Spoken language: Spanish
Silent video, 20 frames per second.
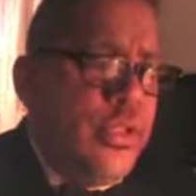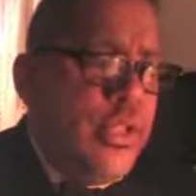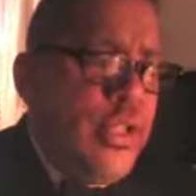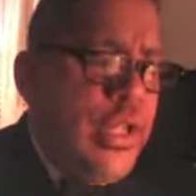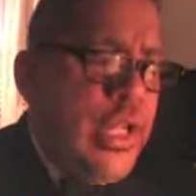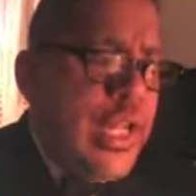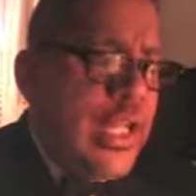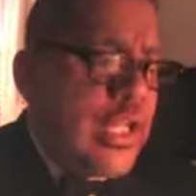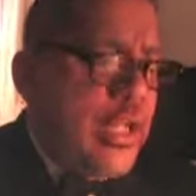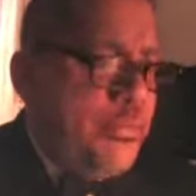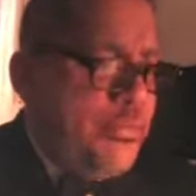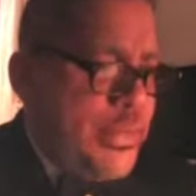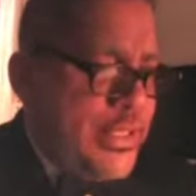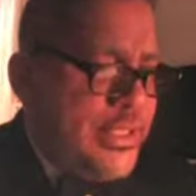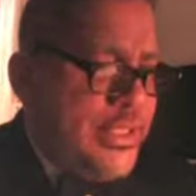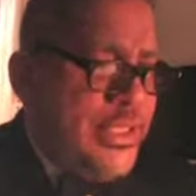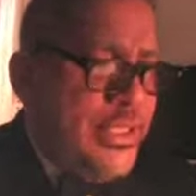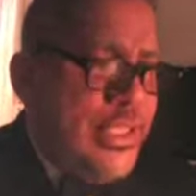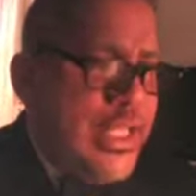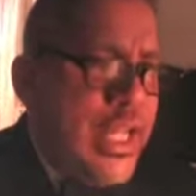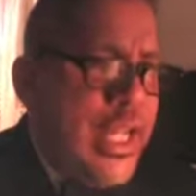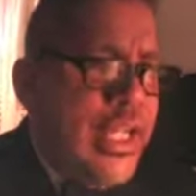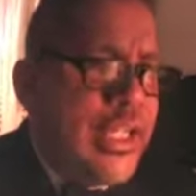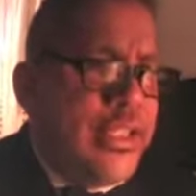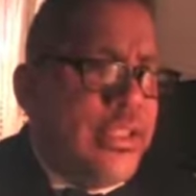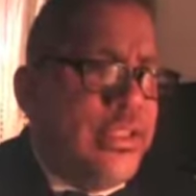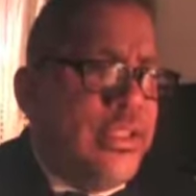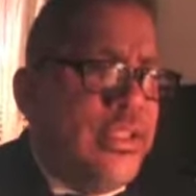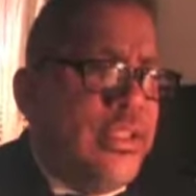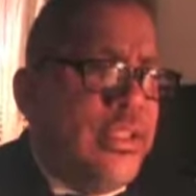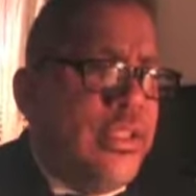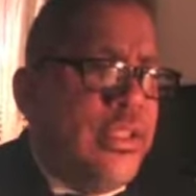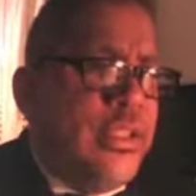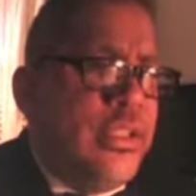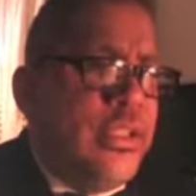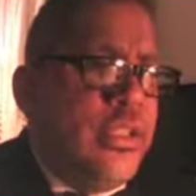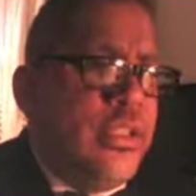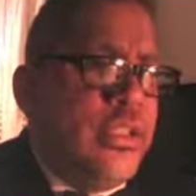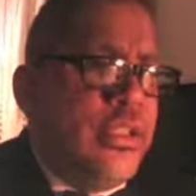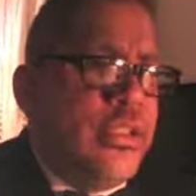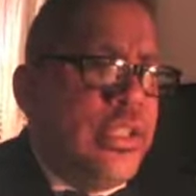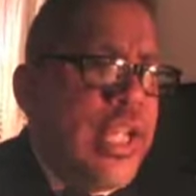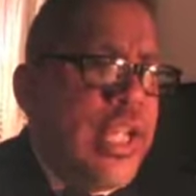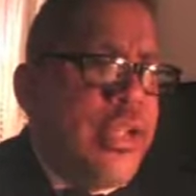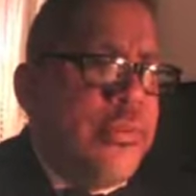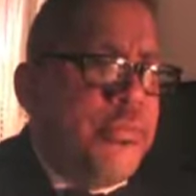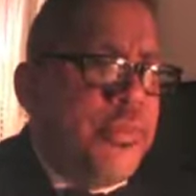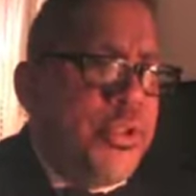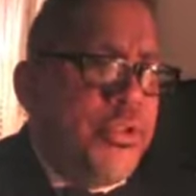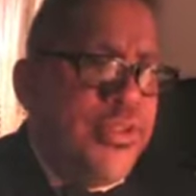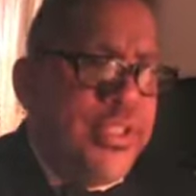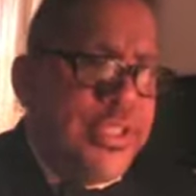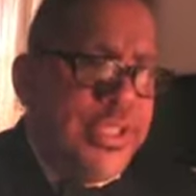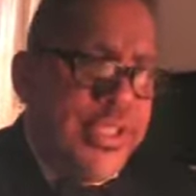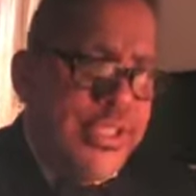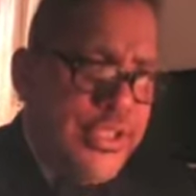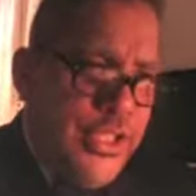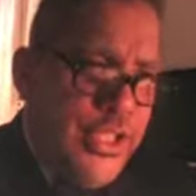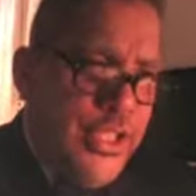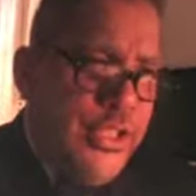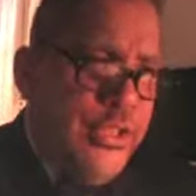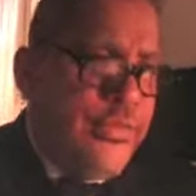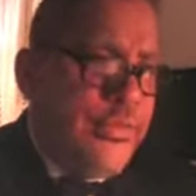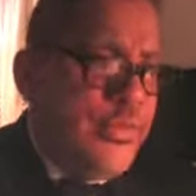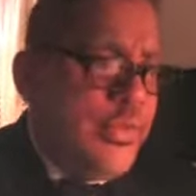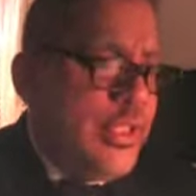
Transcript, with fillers: la capacidad de improvisación,